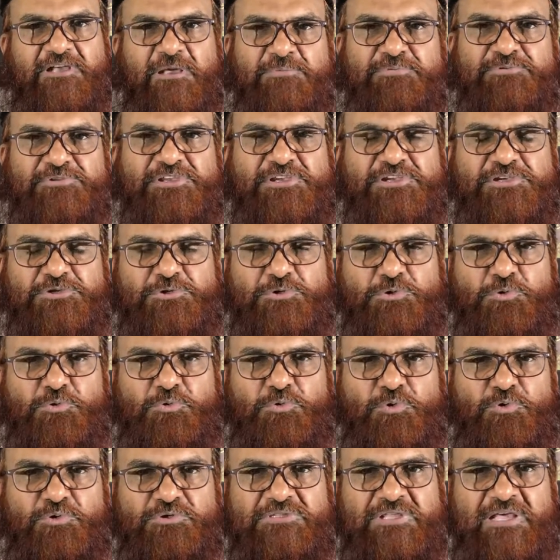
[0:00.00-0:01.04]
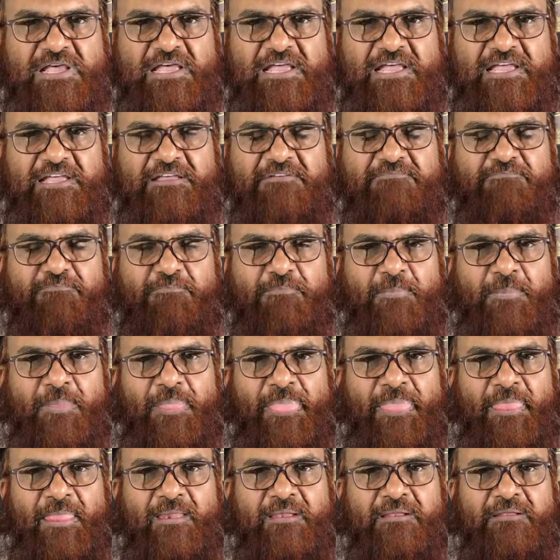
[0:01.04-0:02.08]
कब से शुरू होता है
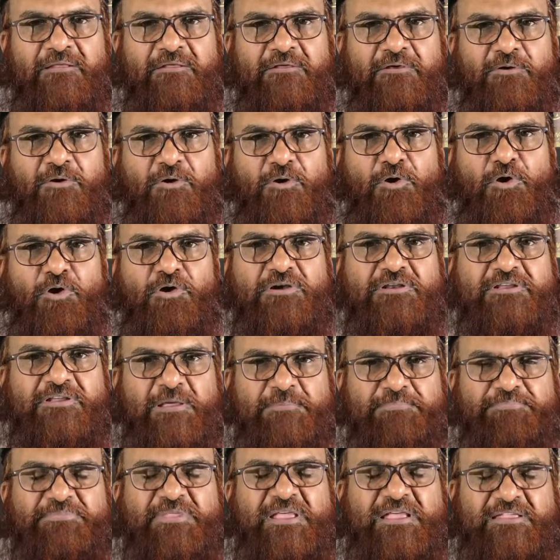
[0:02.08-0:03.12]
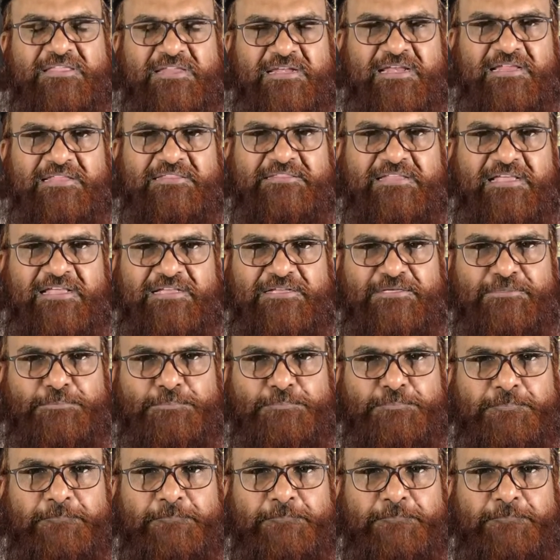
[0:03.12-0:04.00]
और कब तक रहता है